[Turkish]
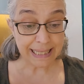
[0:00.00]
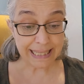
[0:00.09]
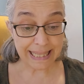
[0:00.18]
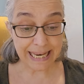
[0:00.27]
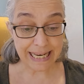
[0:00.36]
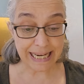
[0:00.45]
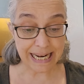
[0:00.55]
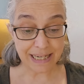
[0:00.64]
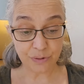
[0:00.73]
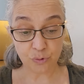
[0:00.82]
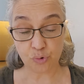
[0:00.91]

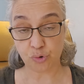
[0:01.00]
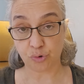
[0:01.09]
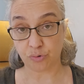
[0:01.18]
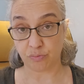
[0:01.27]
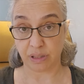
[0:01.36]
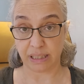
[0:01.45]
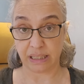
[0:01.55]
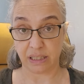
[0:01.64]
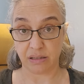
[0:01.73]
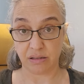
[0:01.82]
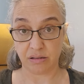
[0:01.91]
neler
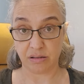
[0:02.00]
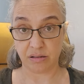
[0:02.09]
düşünmeliyiz?